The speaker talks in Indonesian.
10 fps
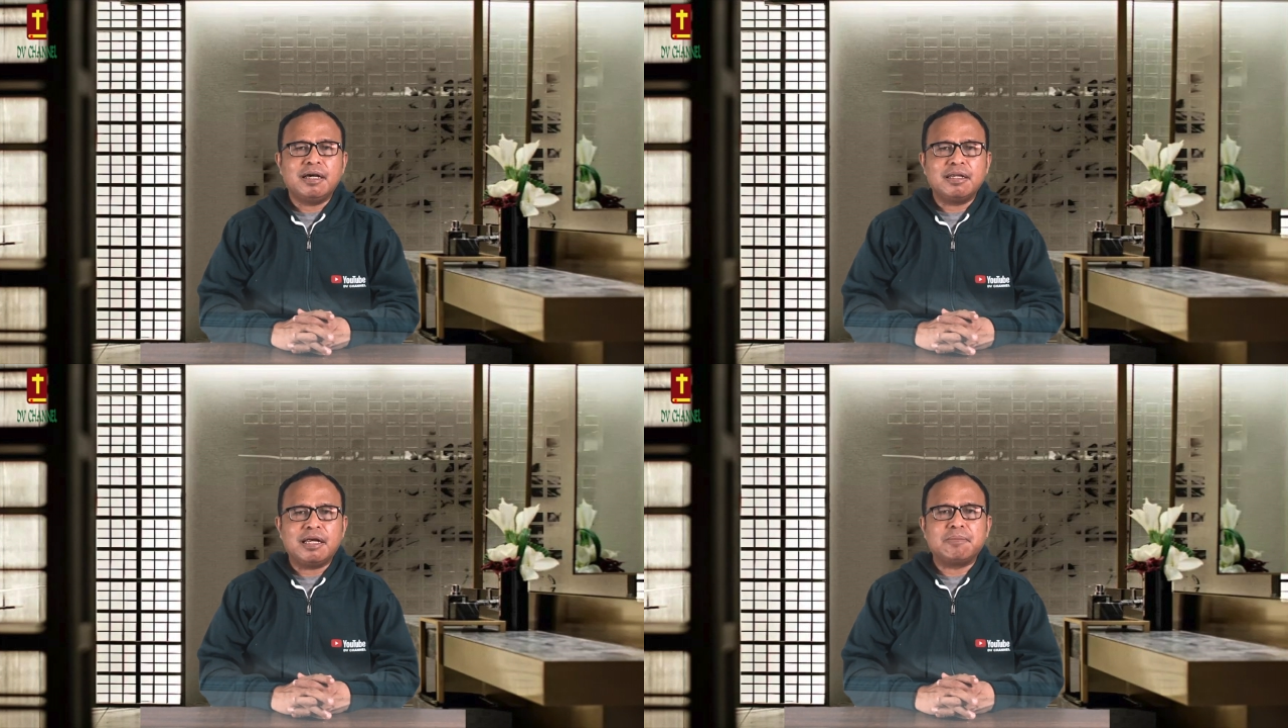
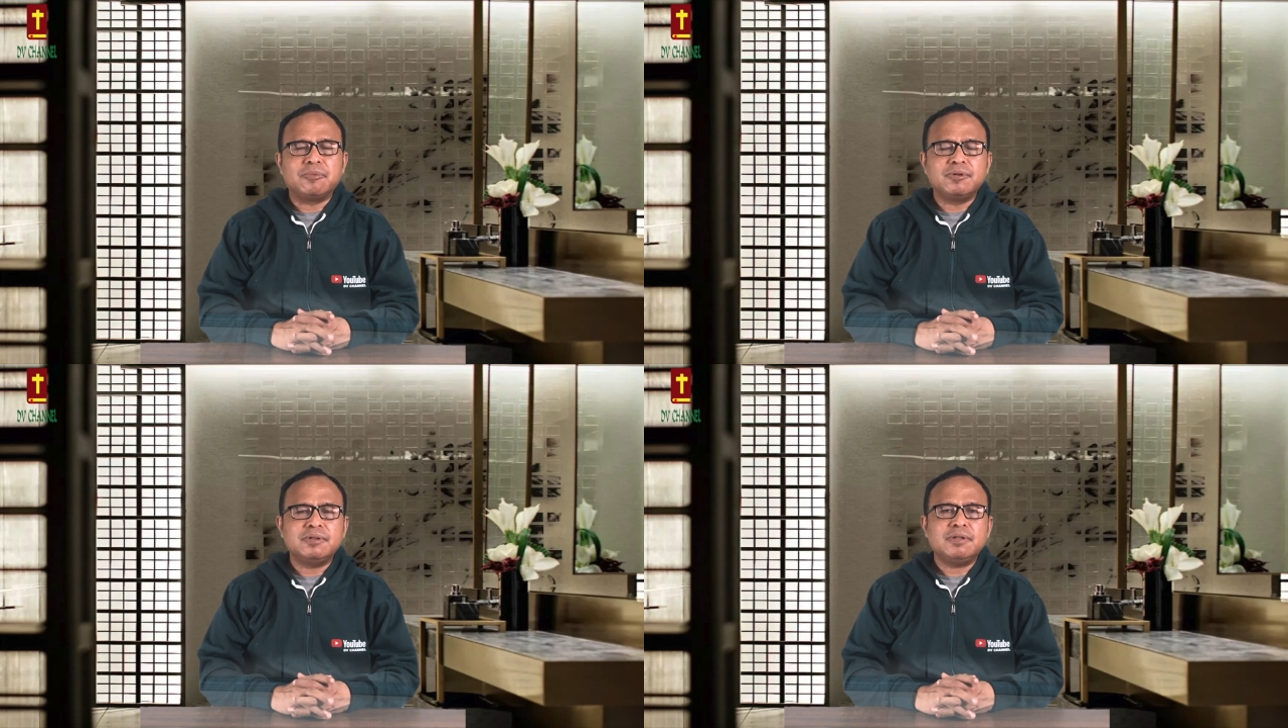
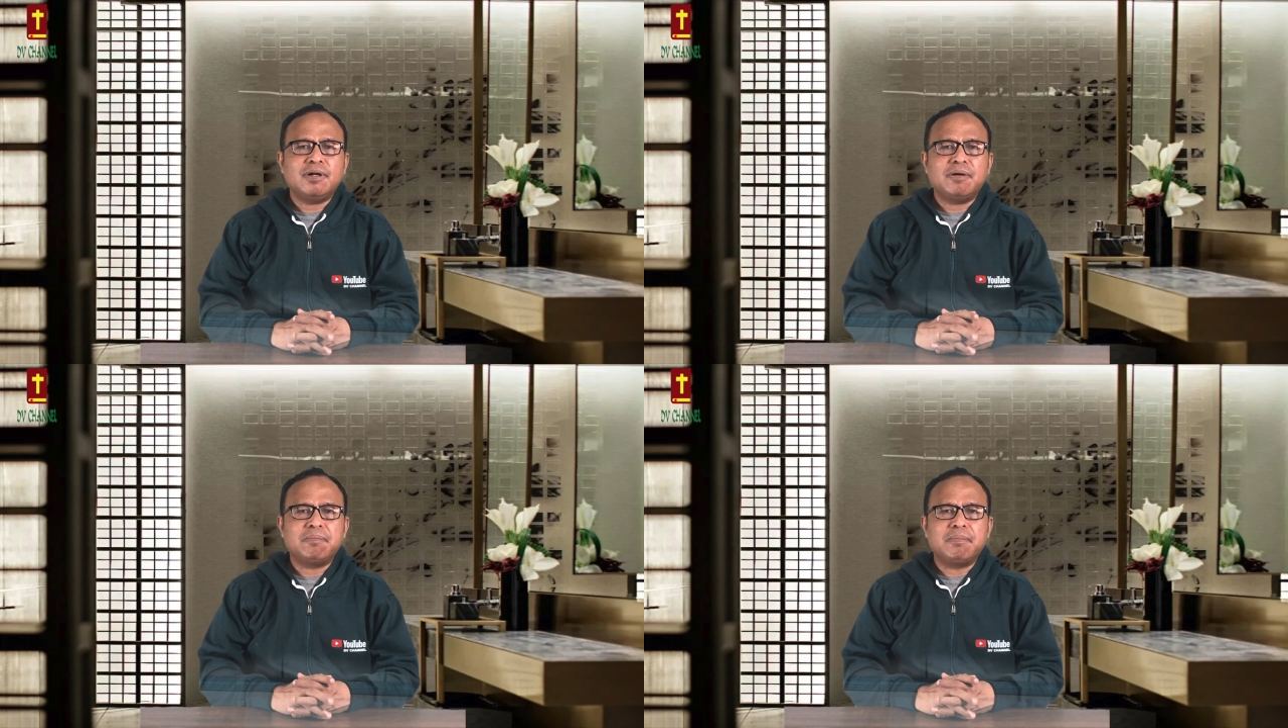Namun,
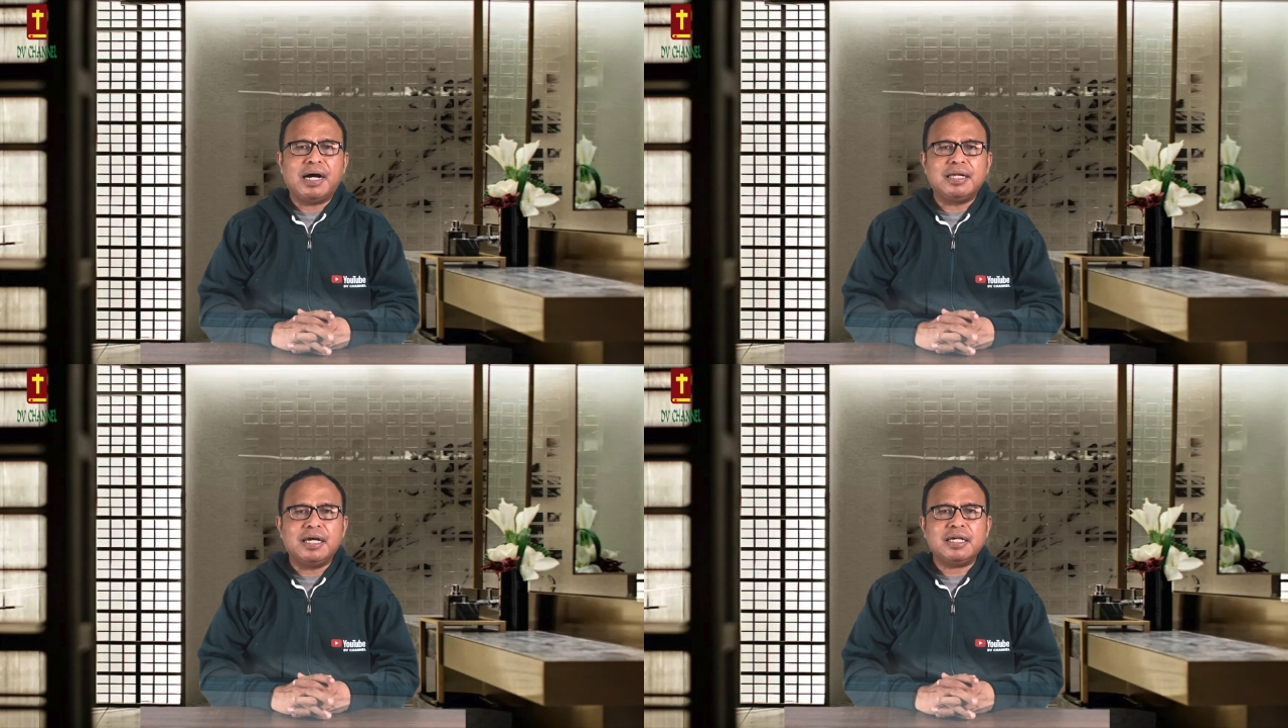
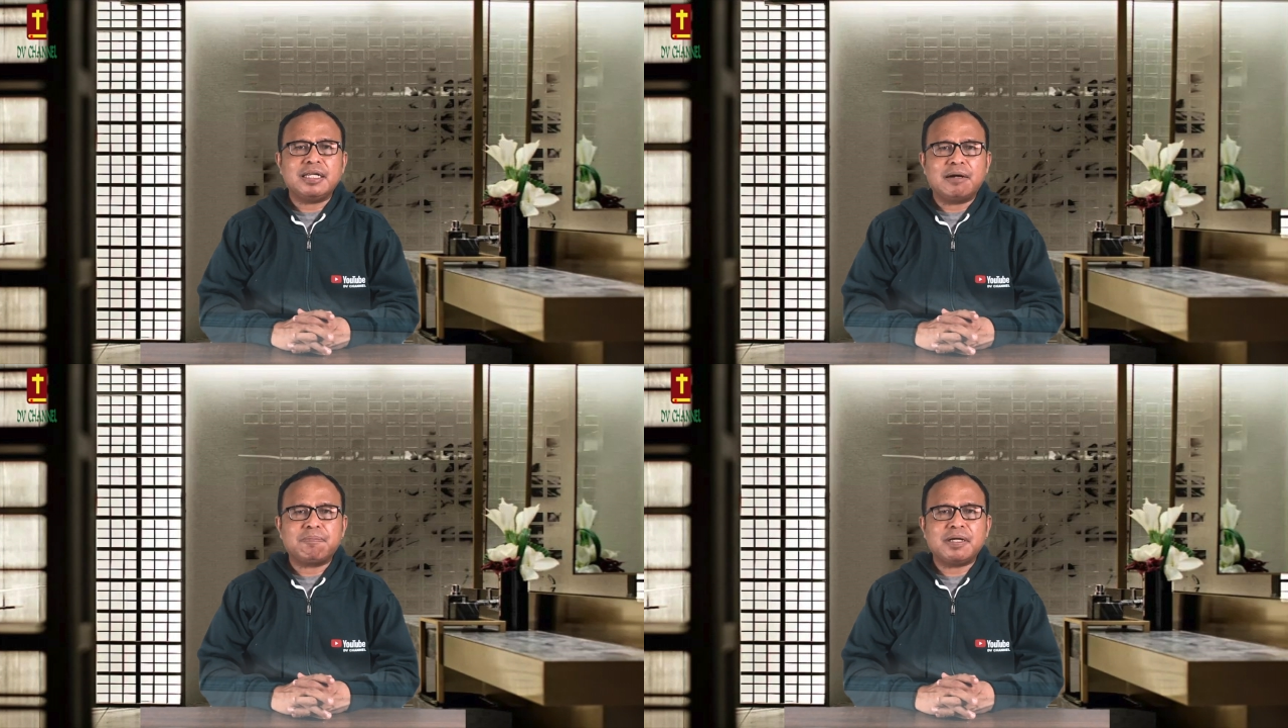badai
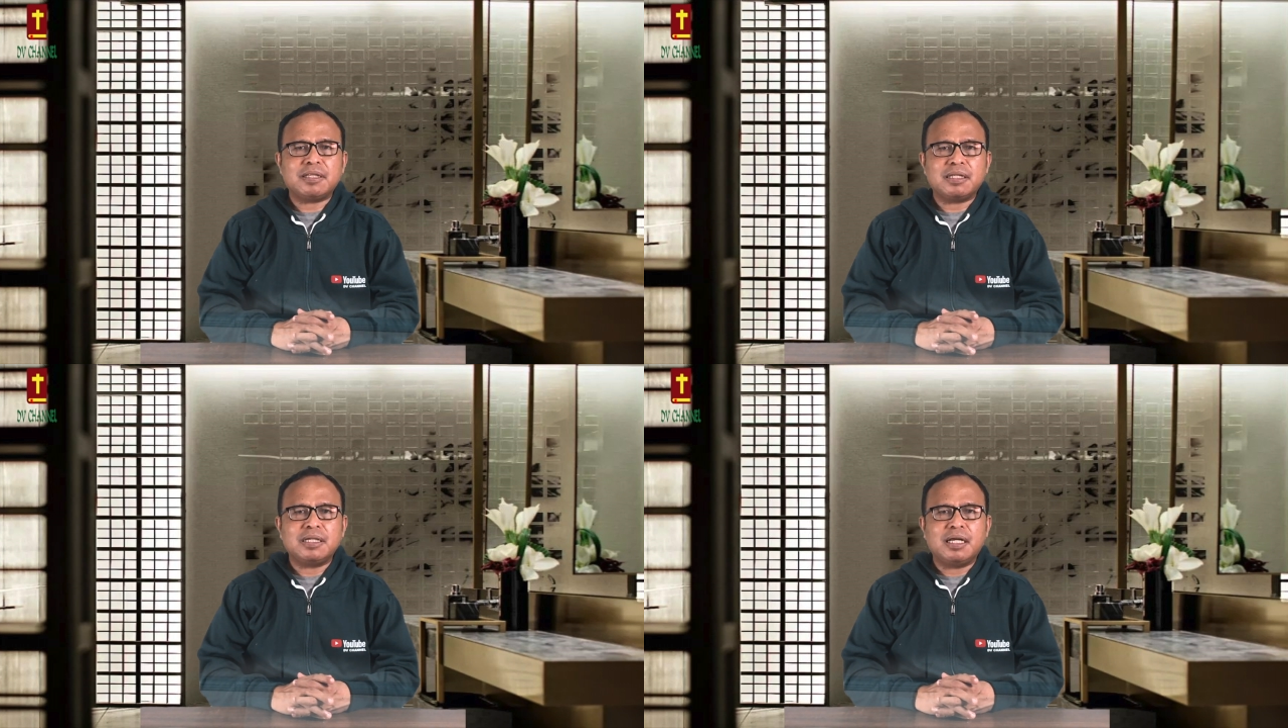dapat
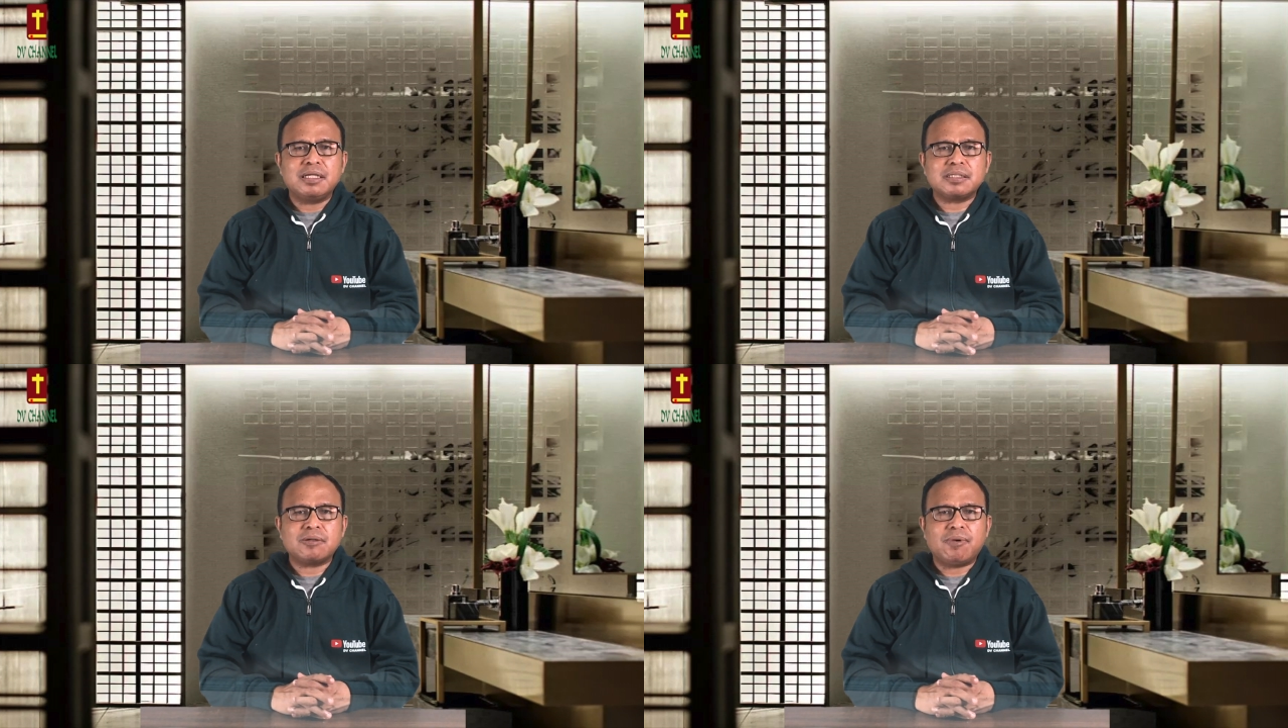terjadi
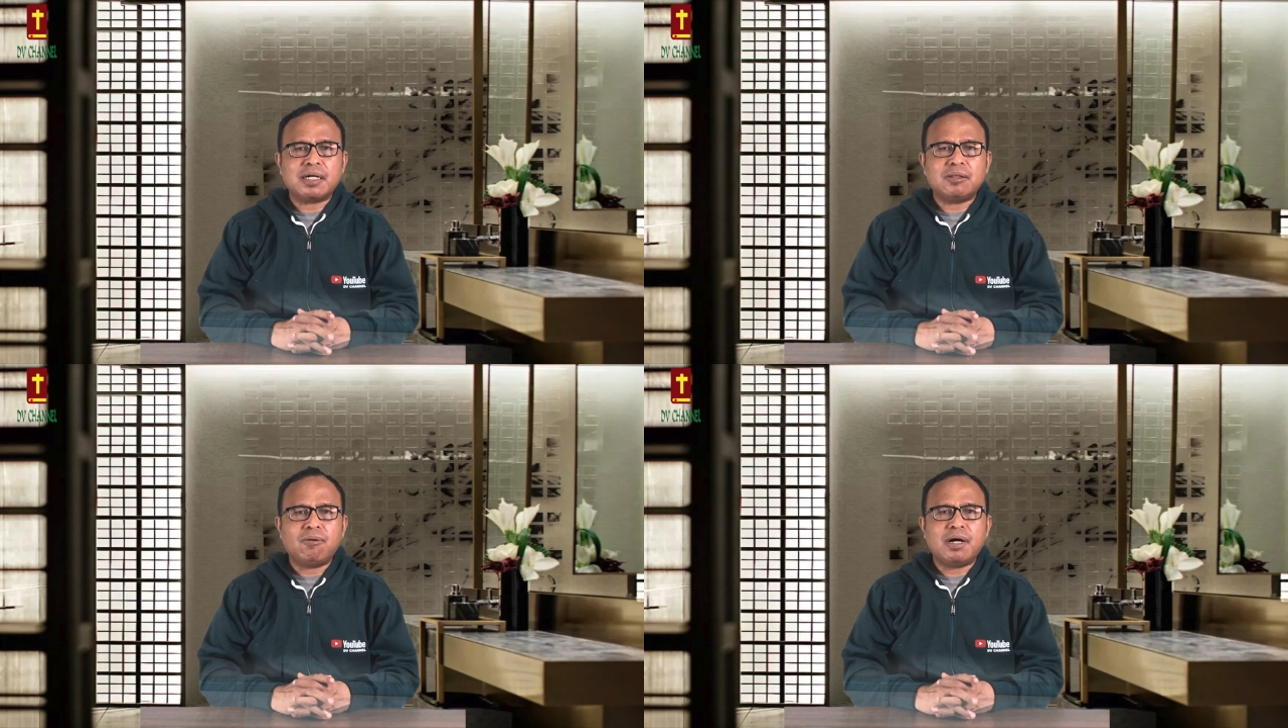
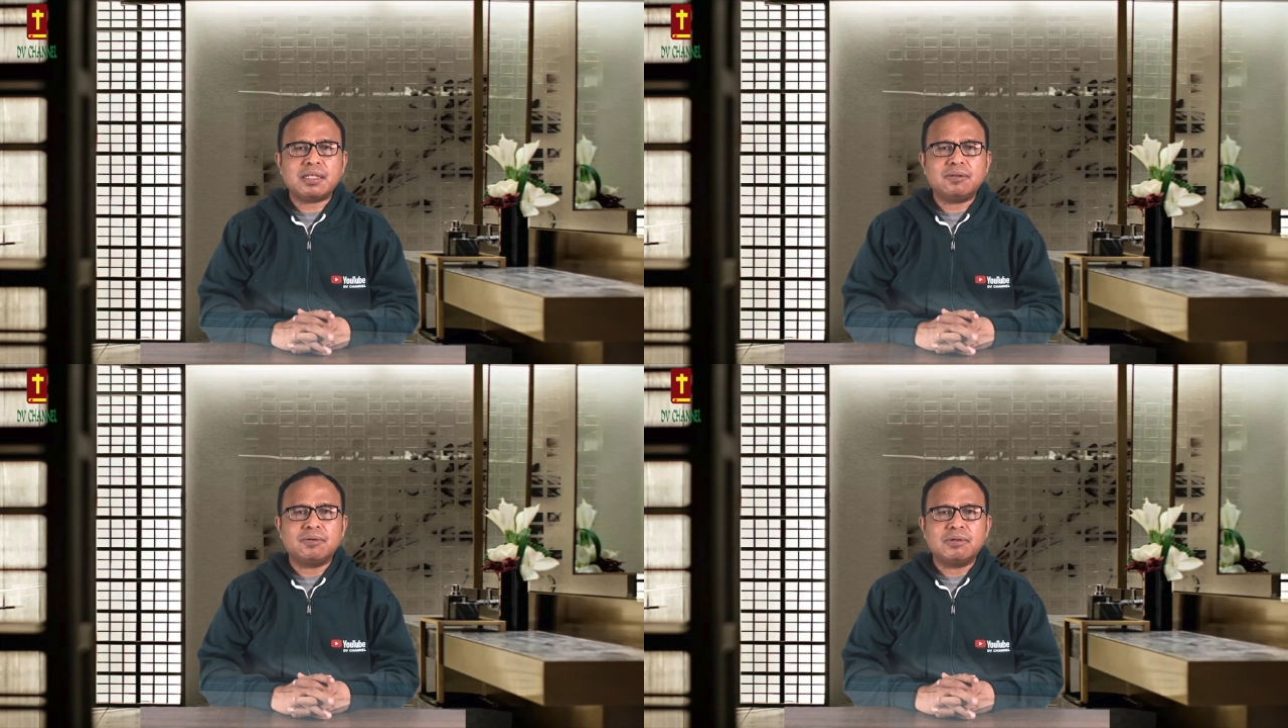
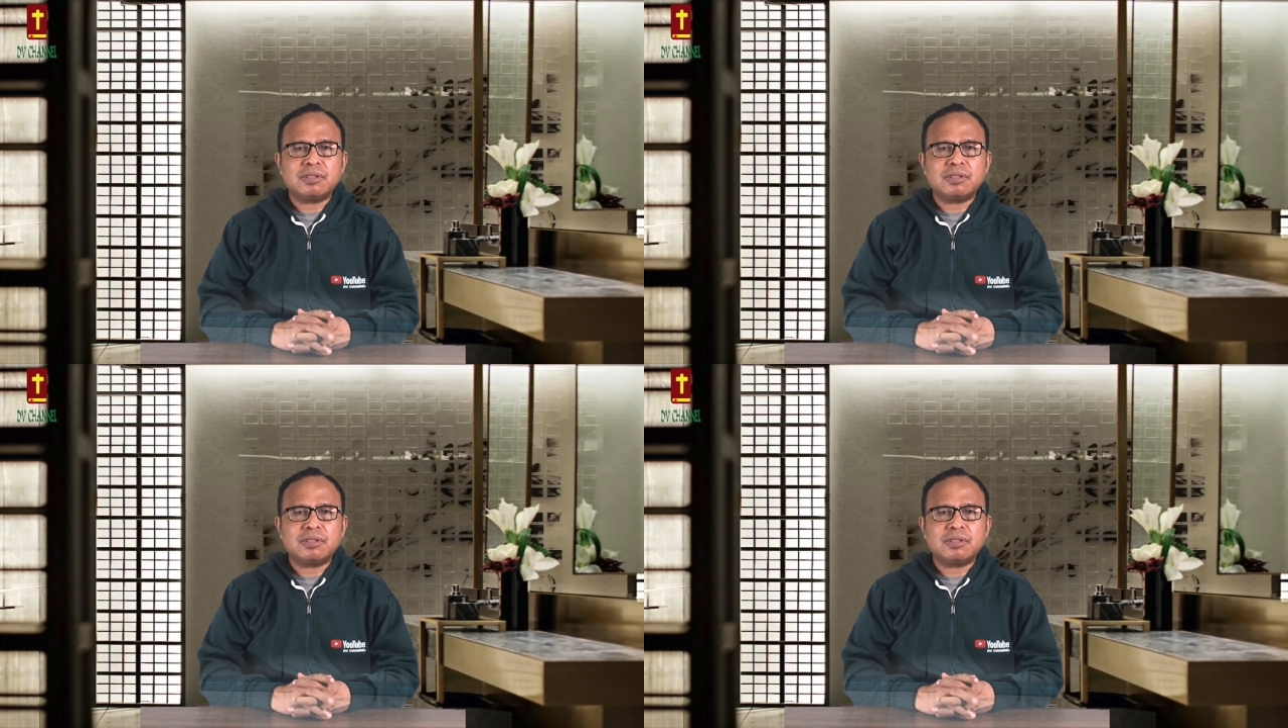sewaktu-waktu